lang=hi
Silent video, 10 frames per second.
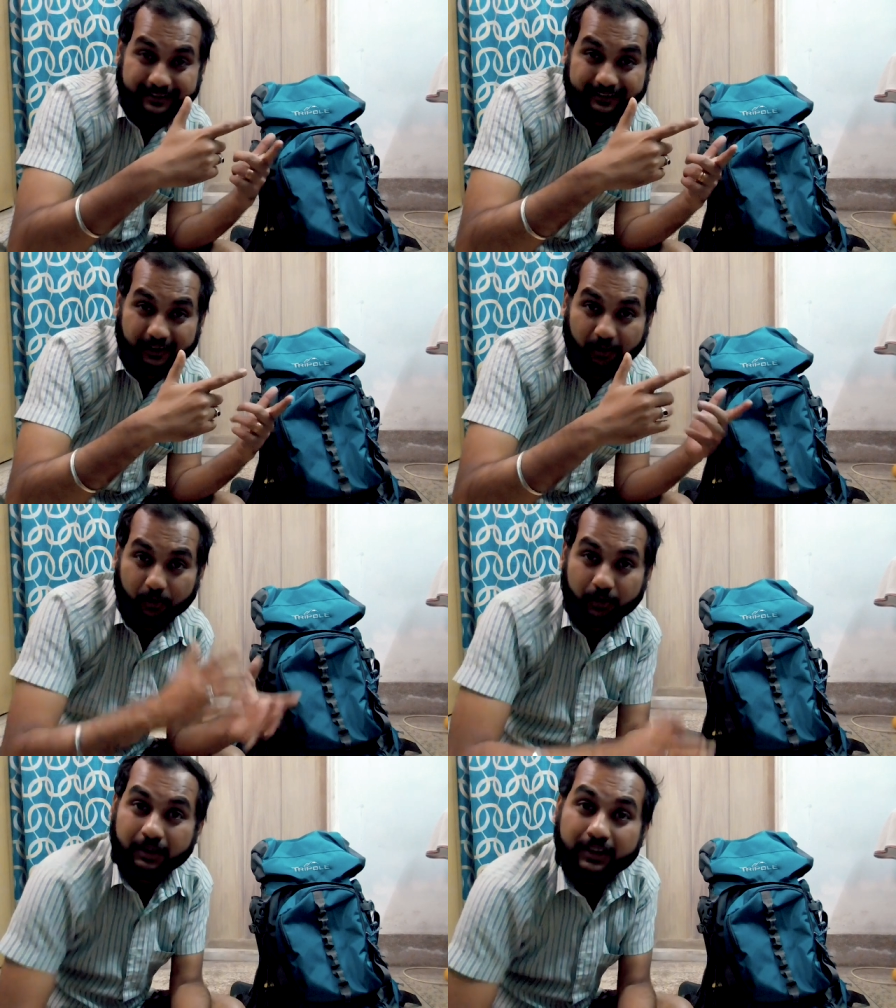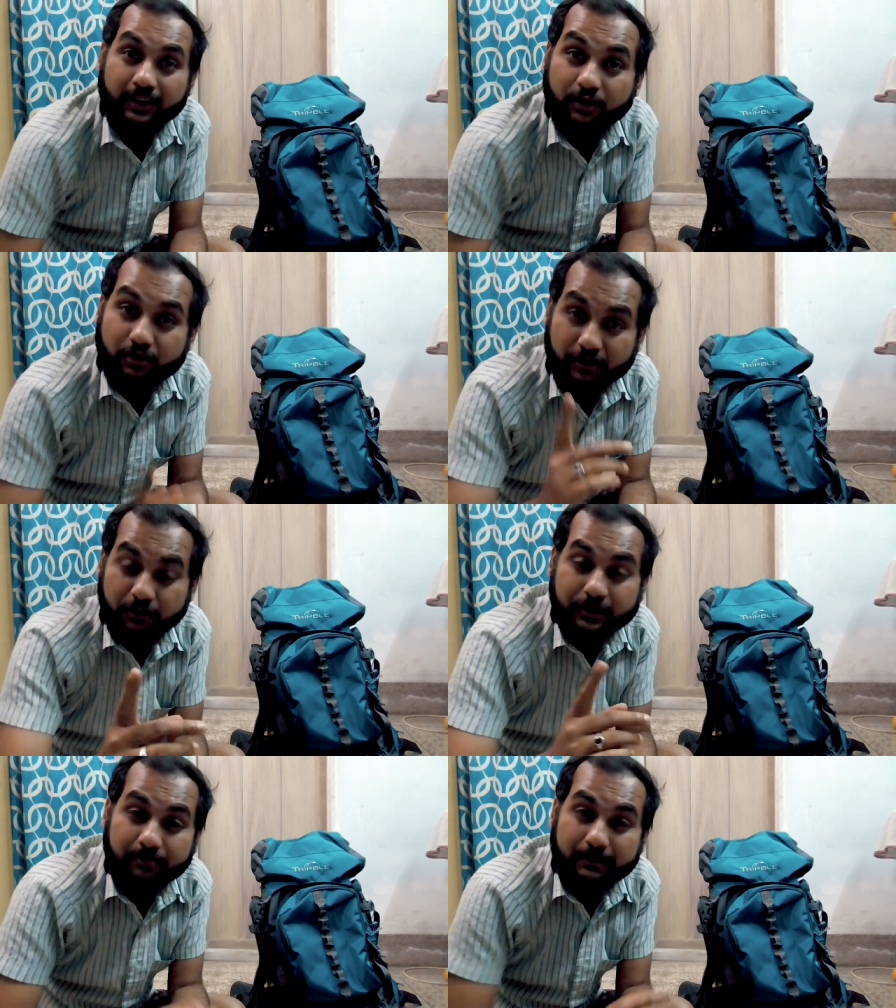सकते हो तो
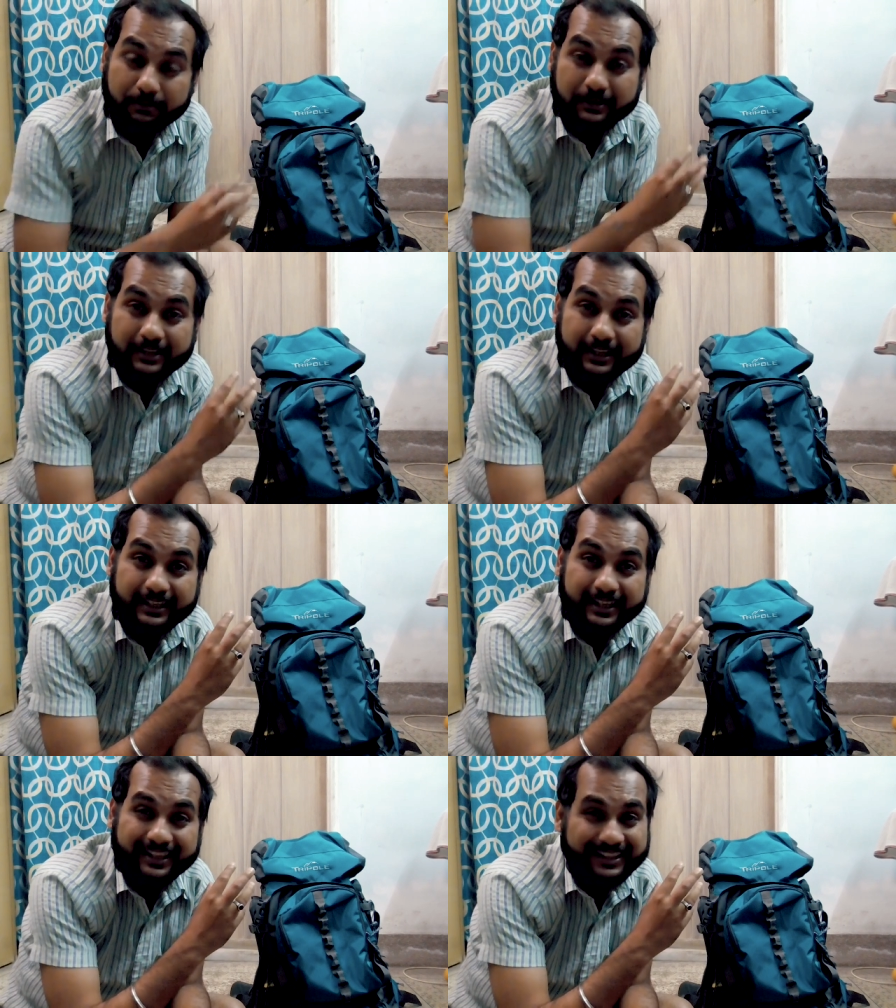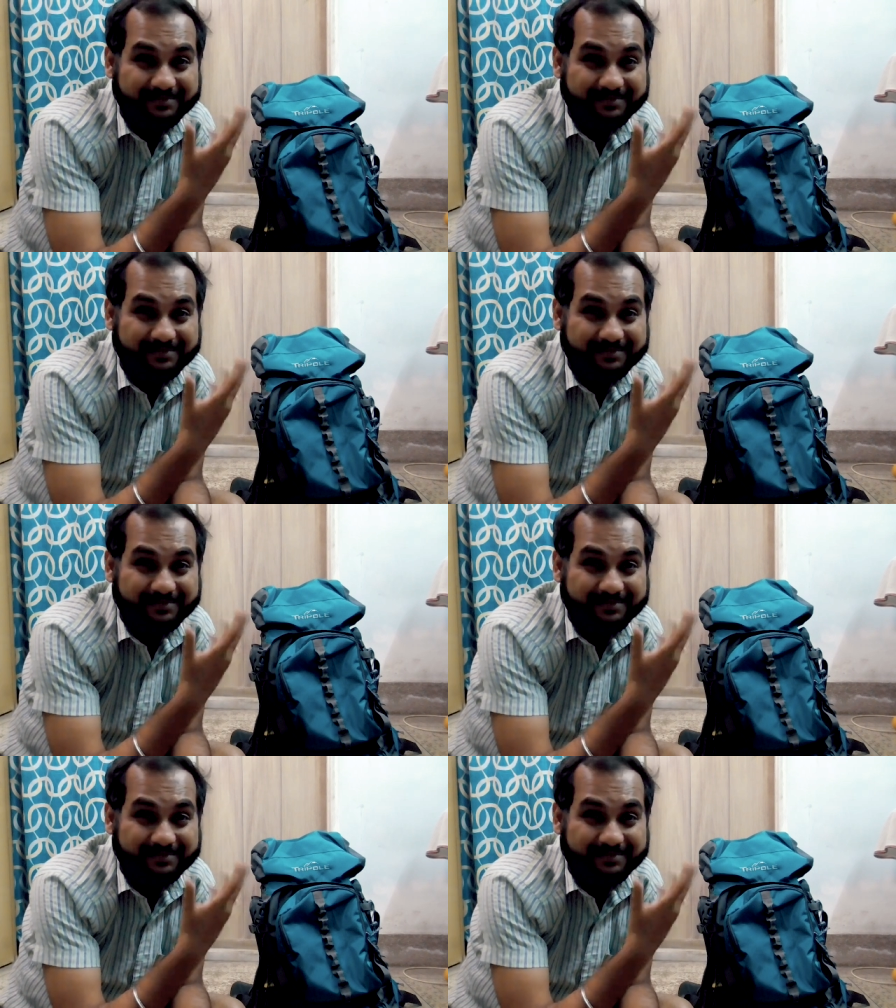सिक्योरिटी पर्पज से ये